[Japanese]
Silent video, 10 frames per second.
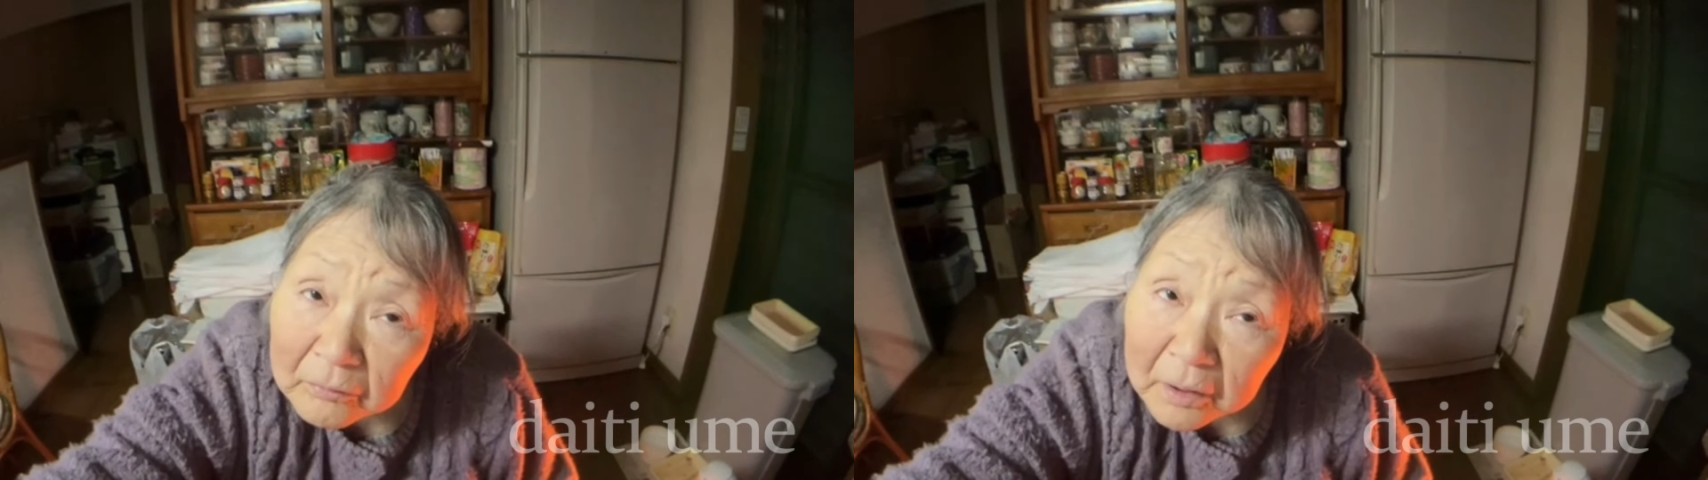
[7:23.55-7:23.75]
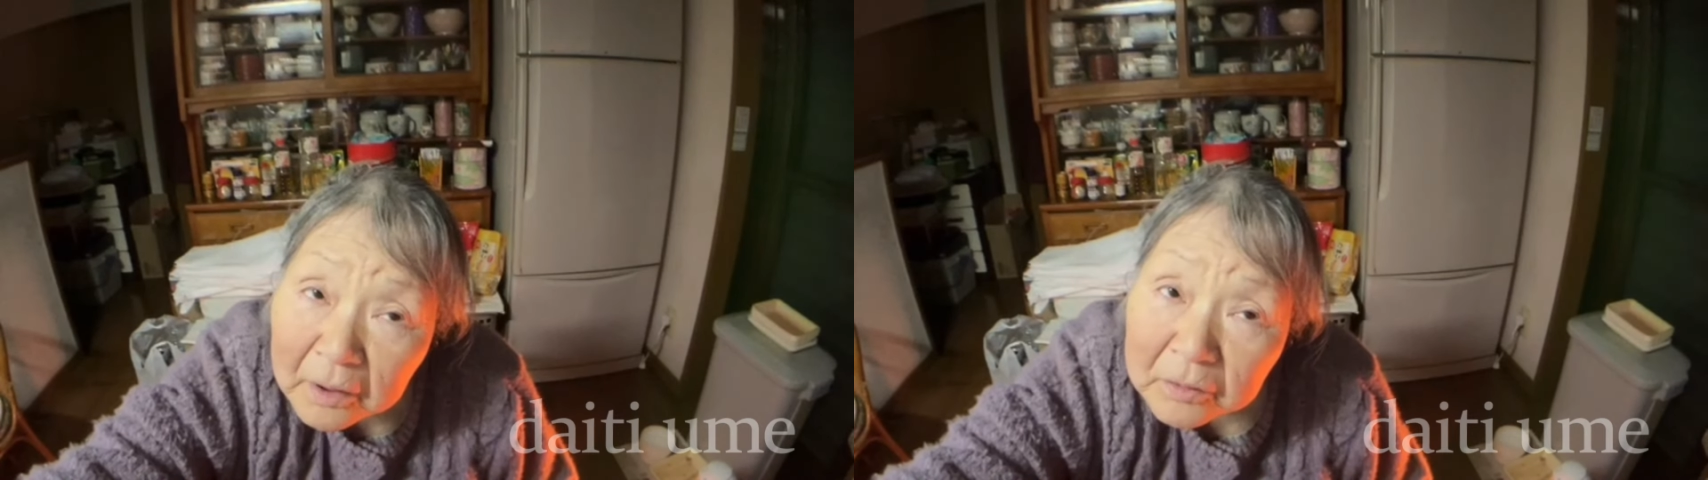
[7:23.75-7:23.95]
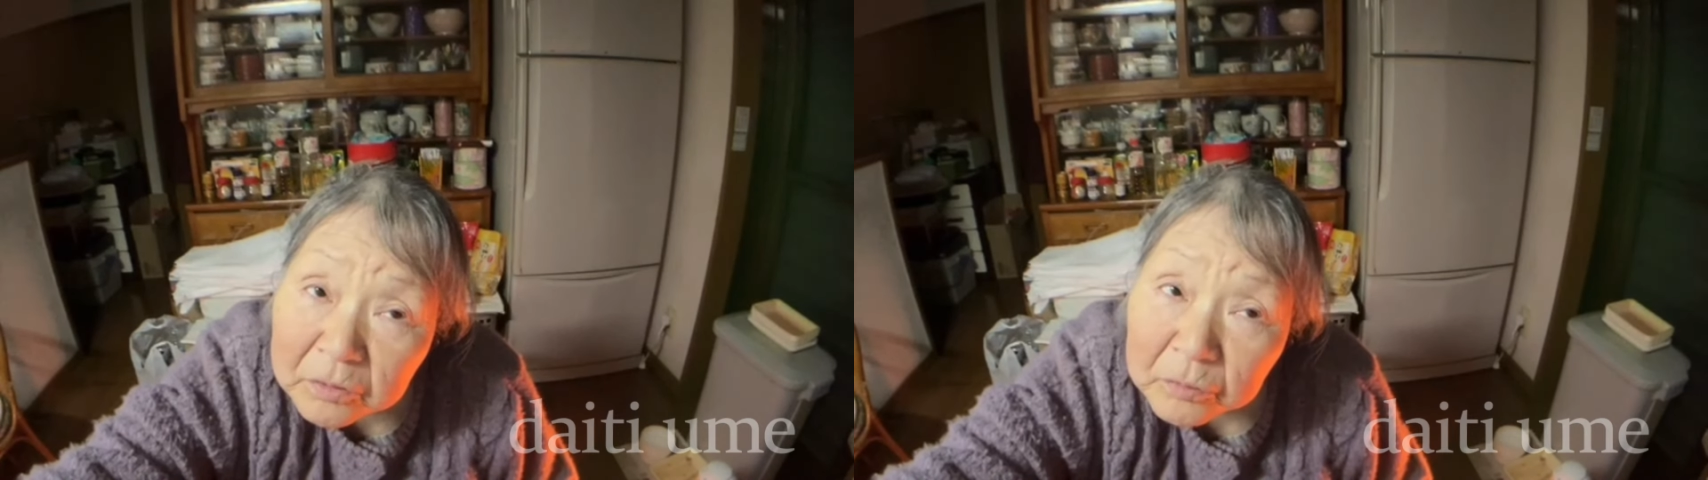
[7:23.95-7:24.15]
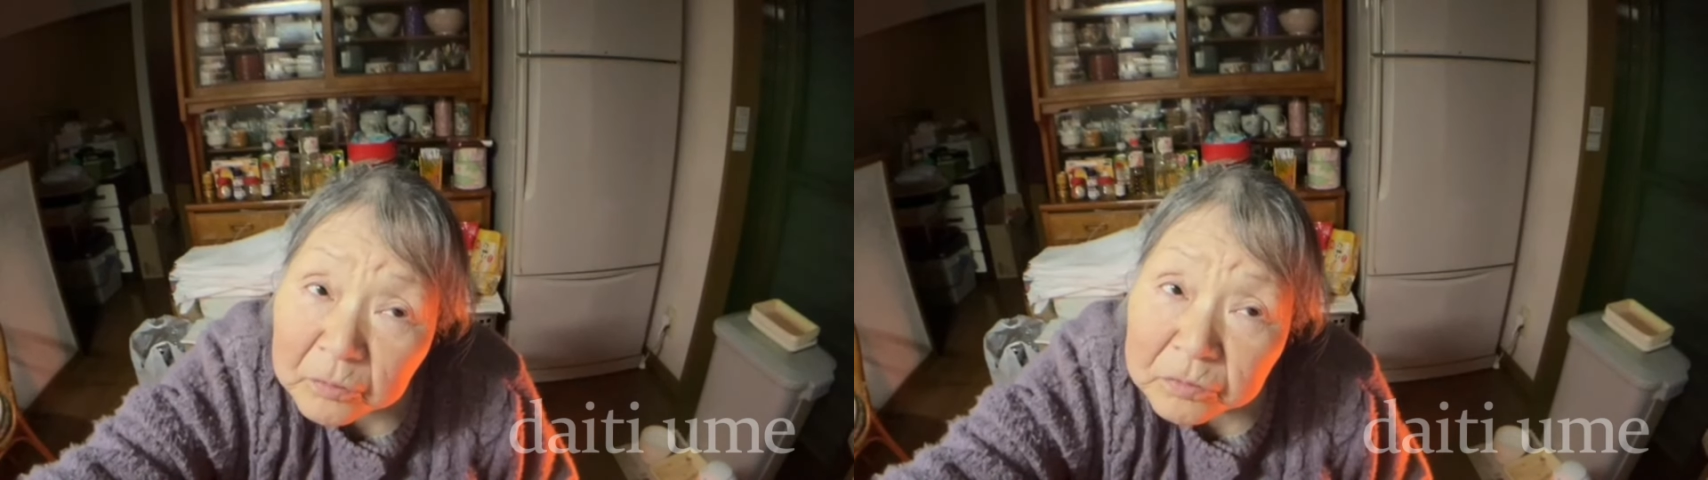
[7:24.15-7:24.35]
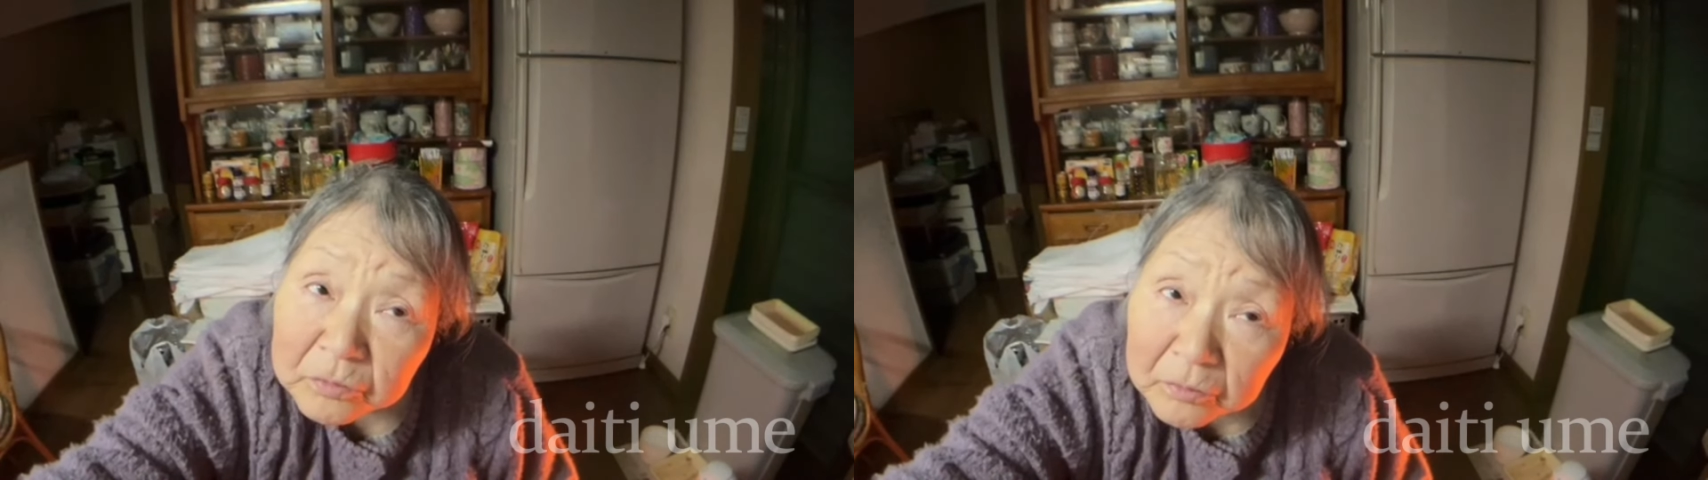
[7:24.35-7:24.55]
上が
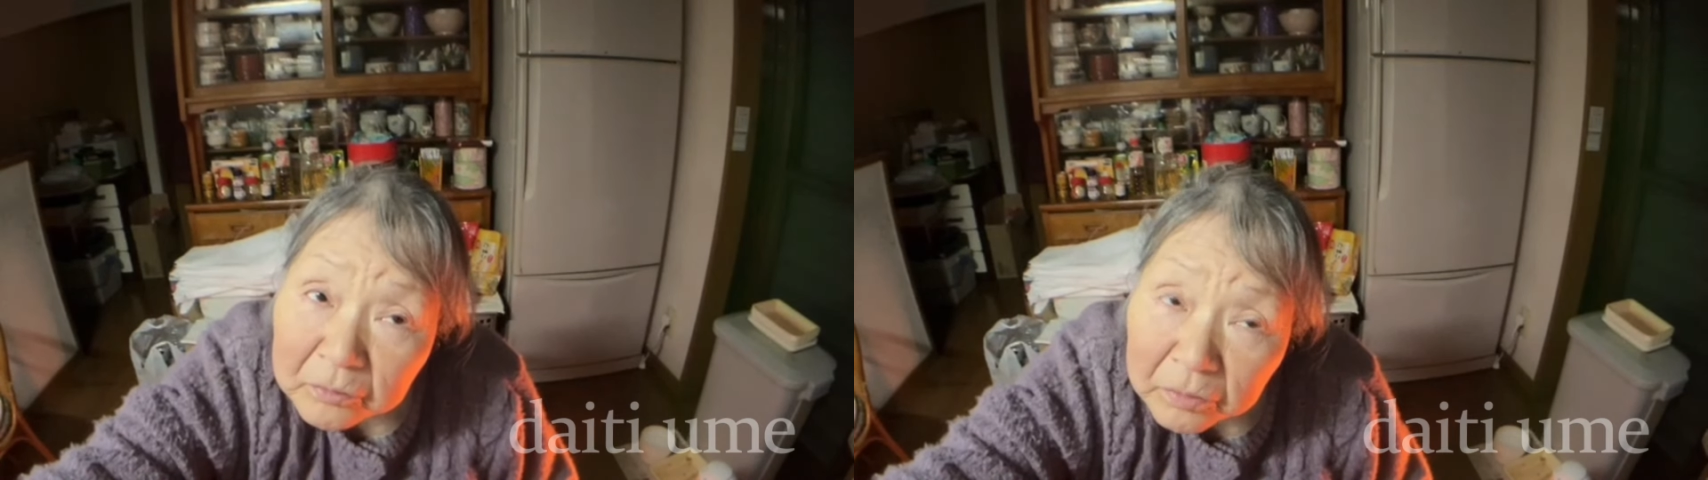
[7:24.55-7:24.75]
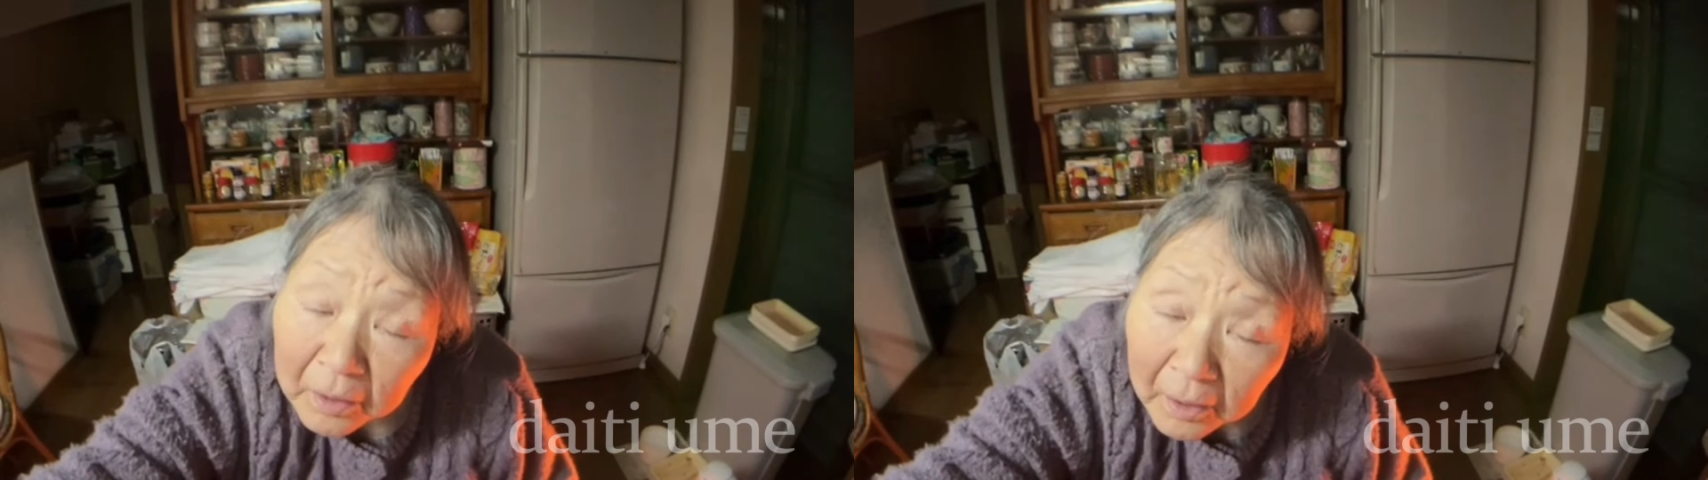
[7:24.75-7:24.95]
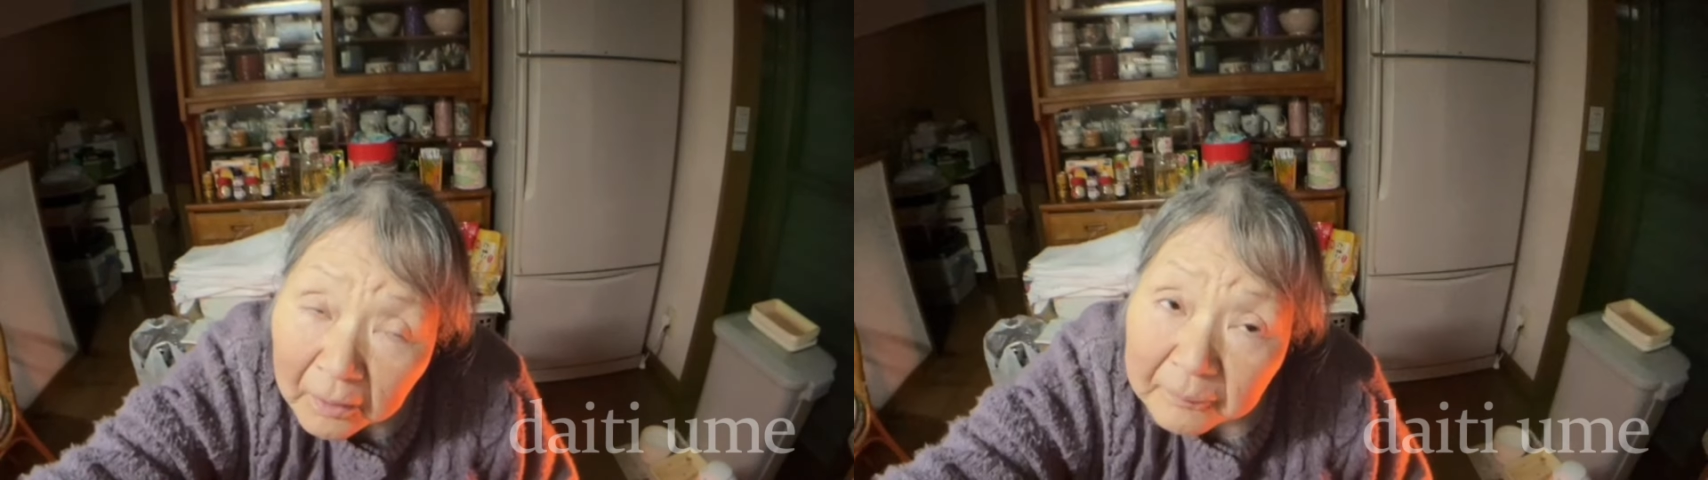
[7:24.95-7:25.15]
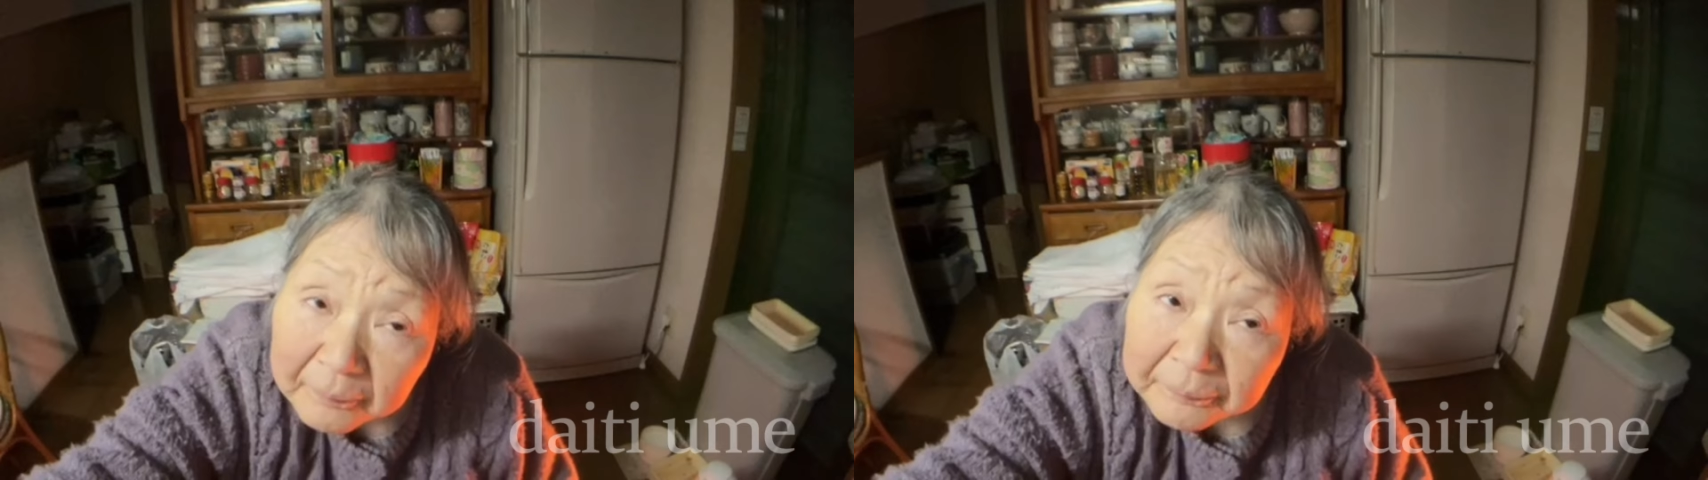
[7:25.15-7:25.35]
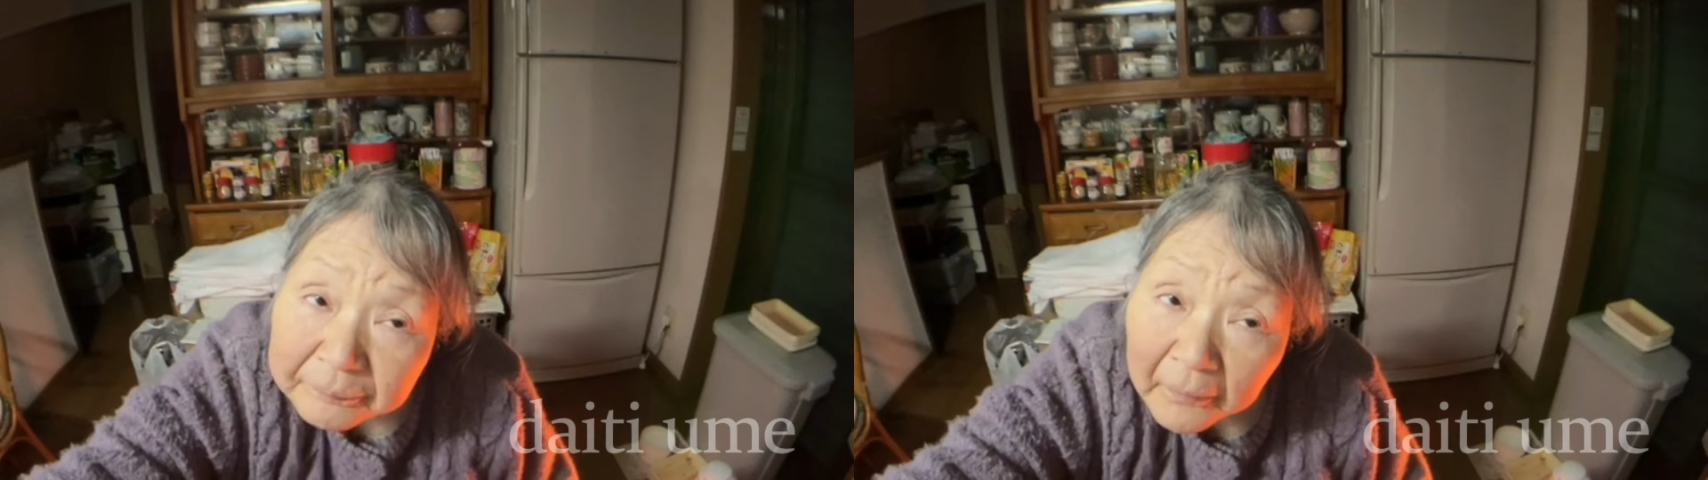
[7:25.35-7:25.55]
90で